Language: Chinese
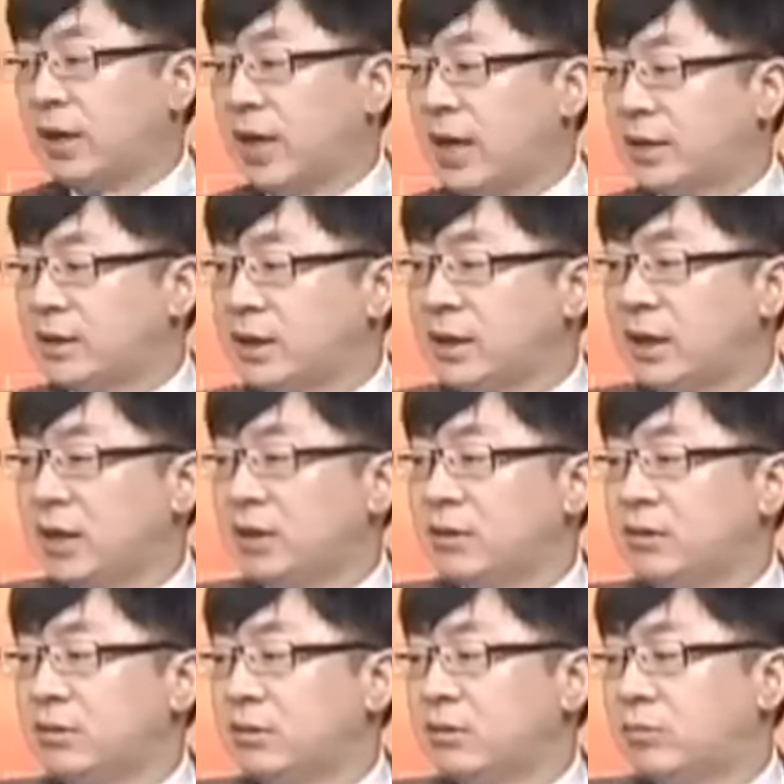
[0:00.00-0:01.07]
你看它今天
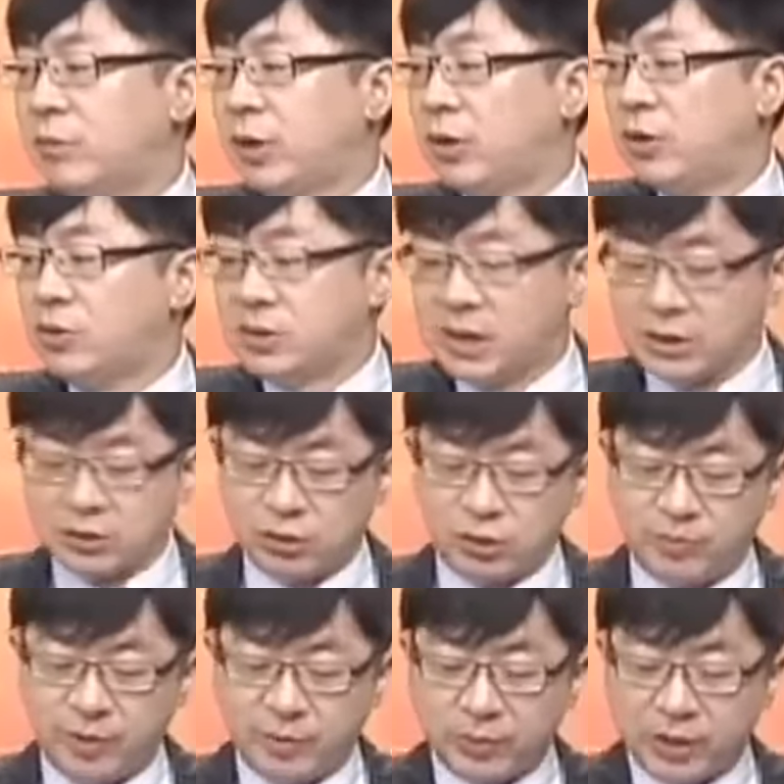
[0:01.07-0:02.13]
没有轰上
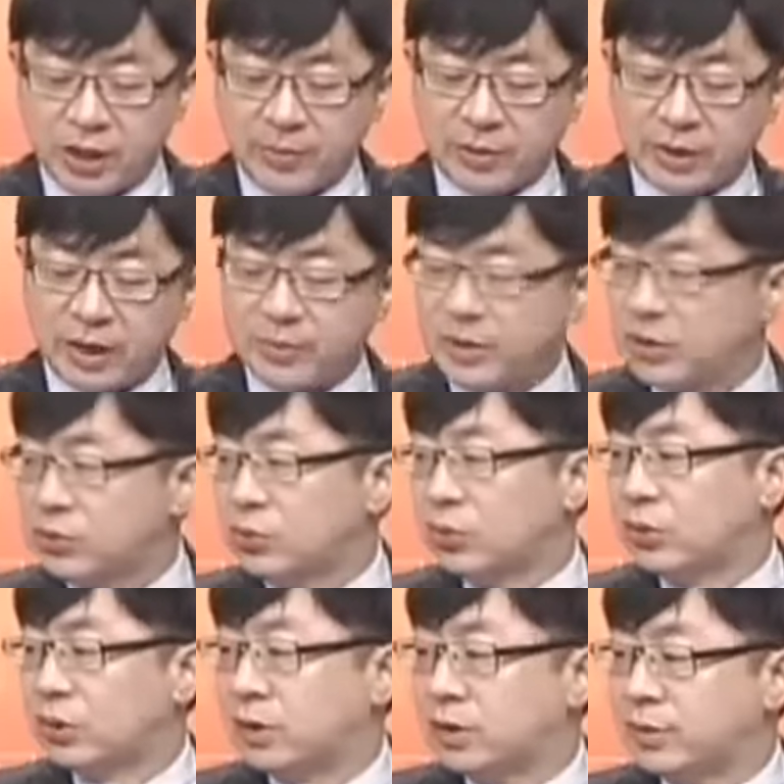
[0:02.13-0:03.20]
去，并不代表它比较
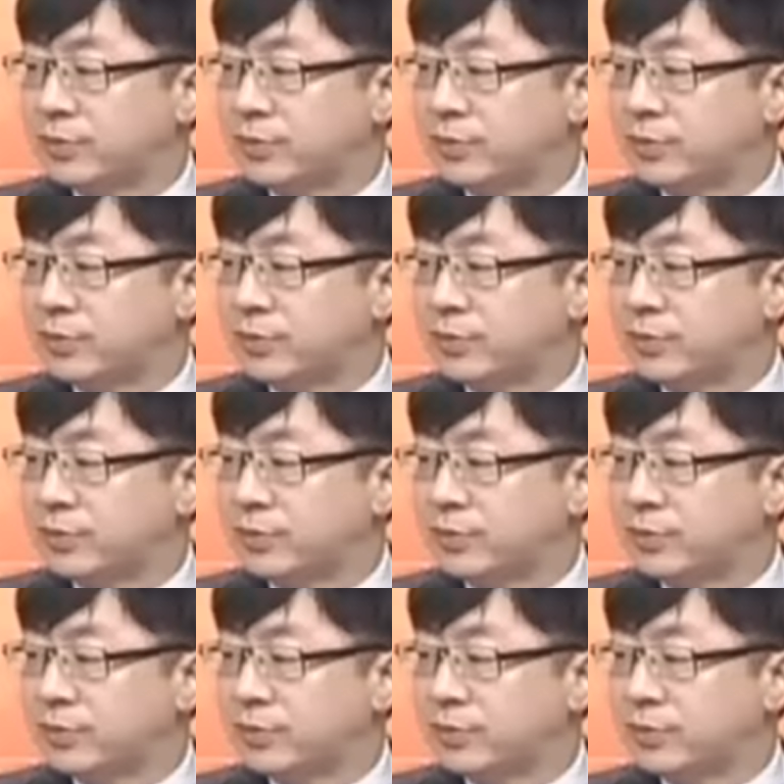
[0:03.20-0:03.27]
弱。